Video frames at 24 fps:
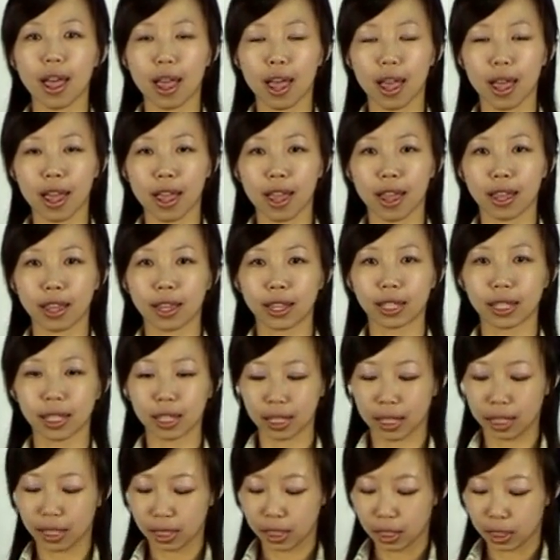哎，
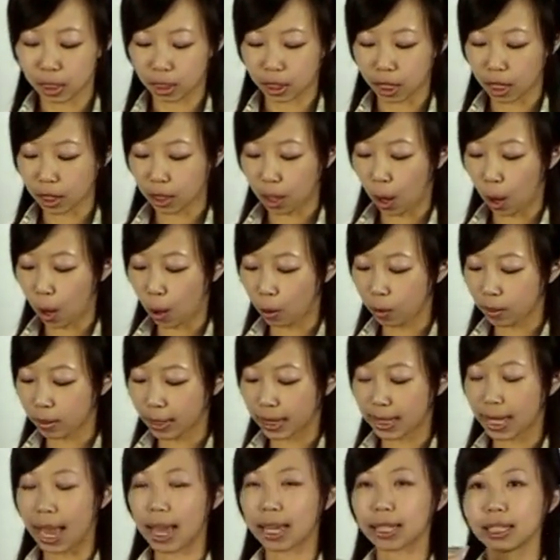舌头
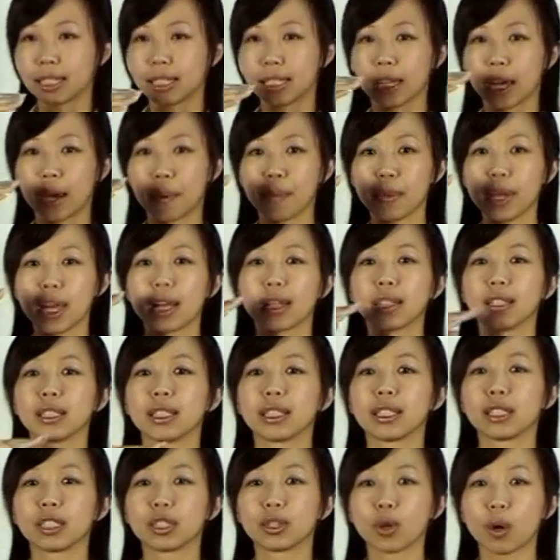在前面
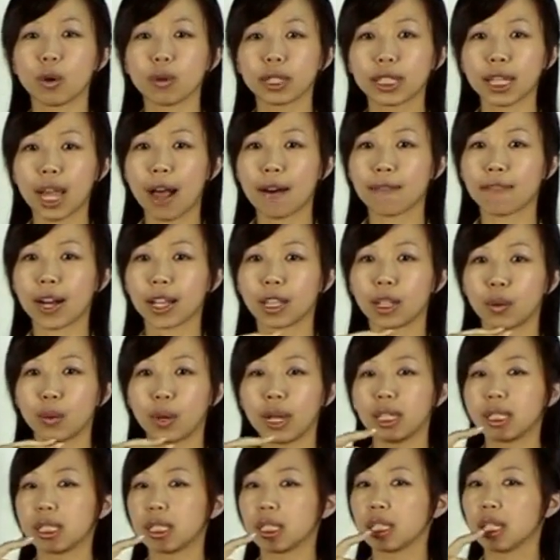中下方的
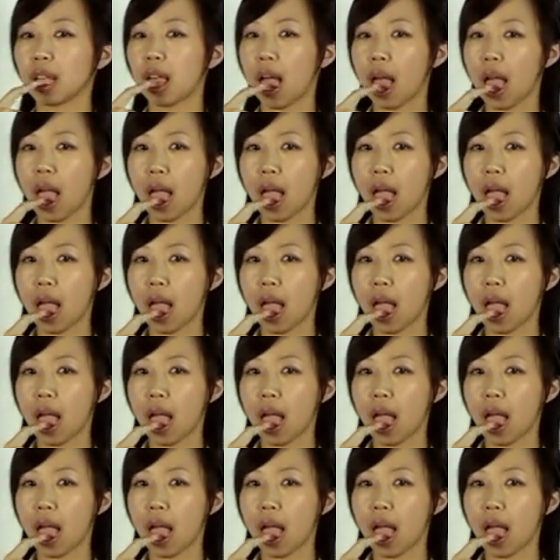位置。